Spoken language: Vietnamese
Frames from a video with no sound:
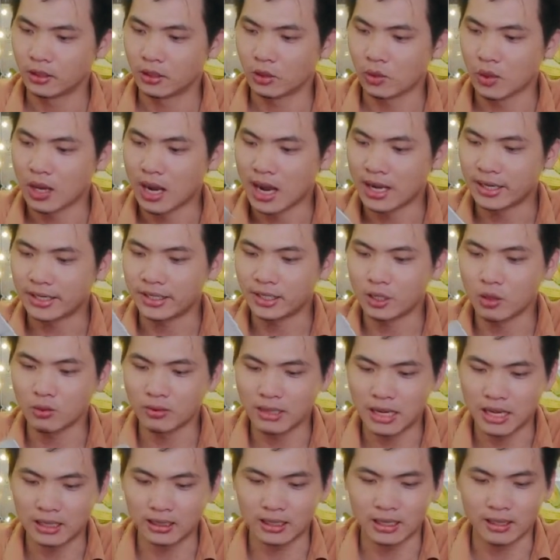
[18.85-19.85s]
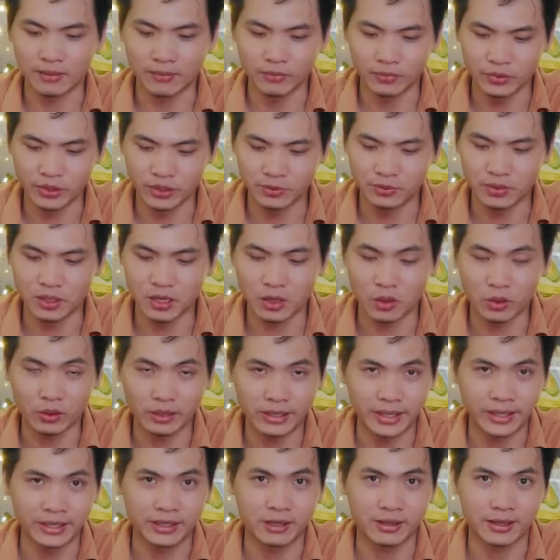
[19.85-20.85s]
Loa thì không nặng lắm nhưng mà
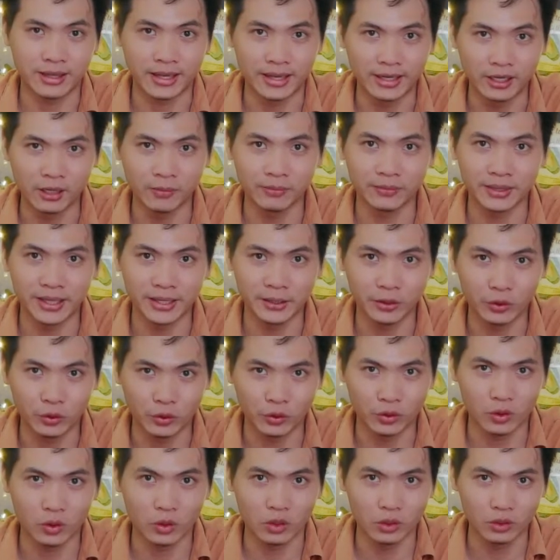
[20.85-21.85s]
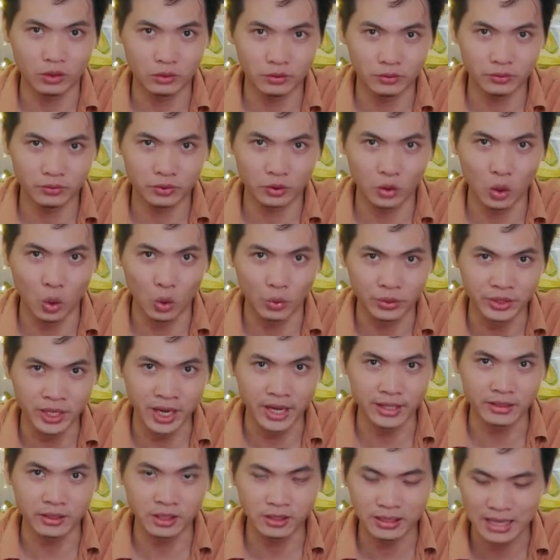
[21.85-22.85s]
con này được cái âm thanh của nó độ
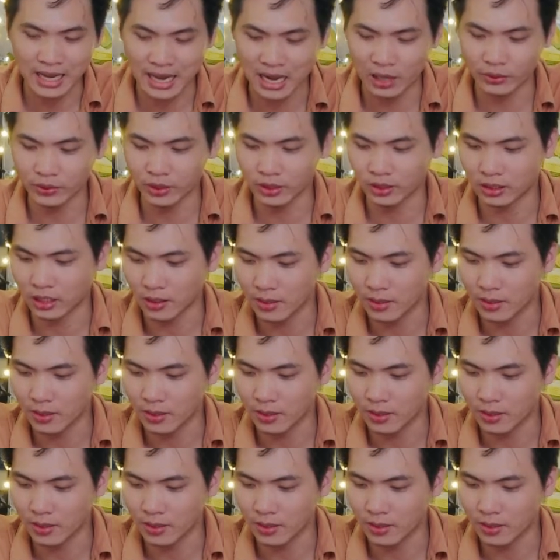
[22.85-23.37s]
nhạy rất cao nhá.